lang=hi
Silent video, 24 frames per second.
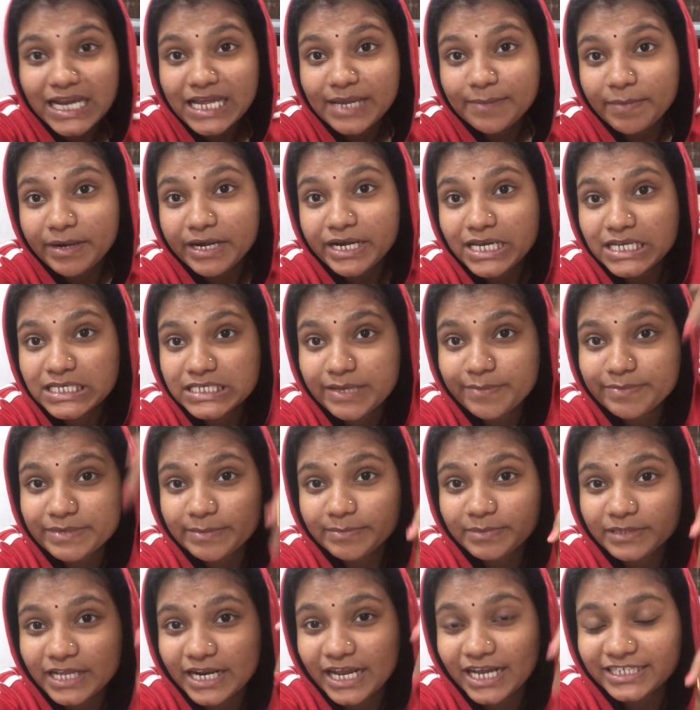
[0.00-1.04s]
लिंक मेरे
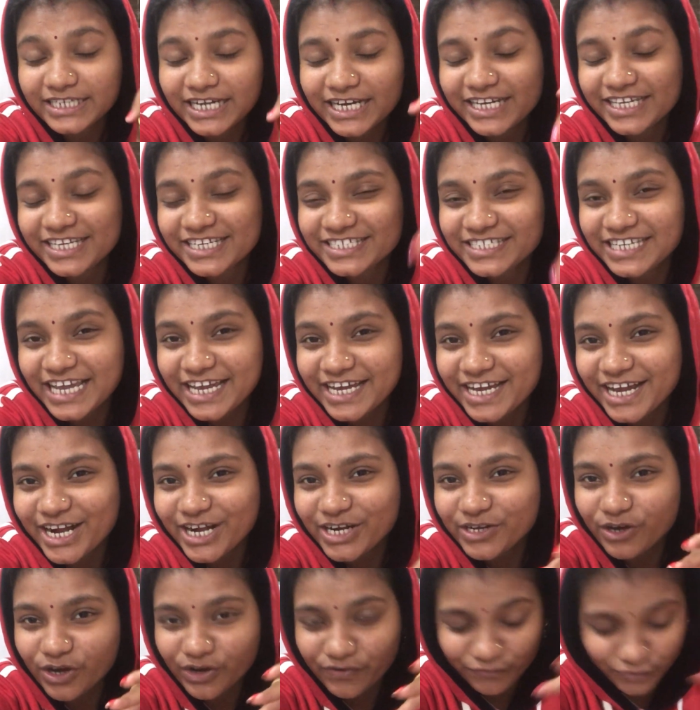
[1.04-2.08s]
डिस्क्रिप्शन में देखा था करके चेक
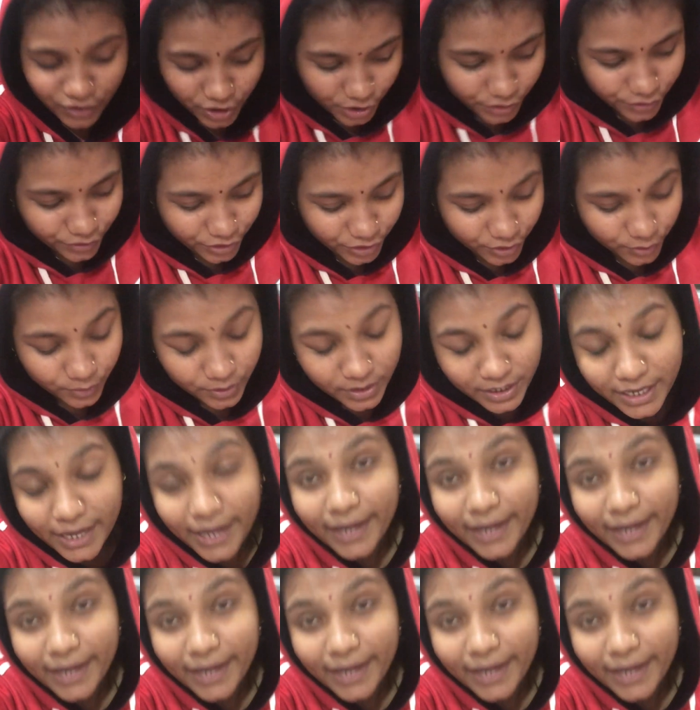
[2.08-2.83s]
कर लो और फॉलो कर लो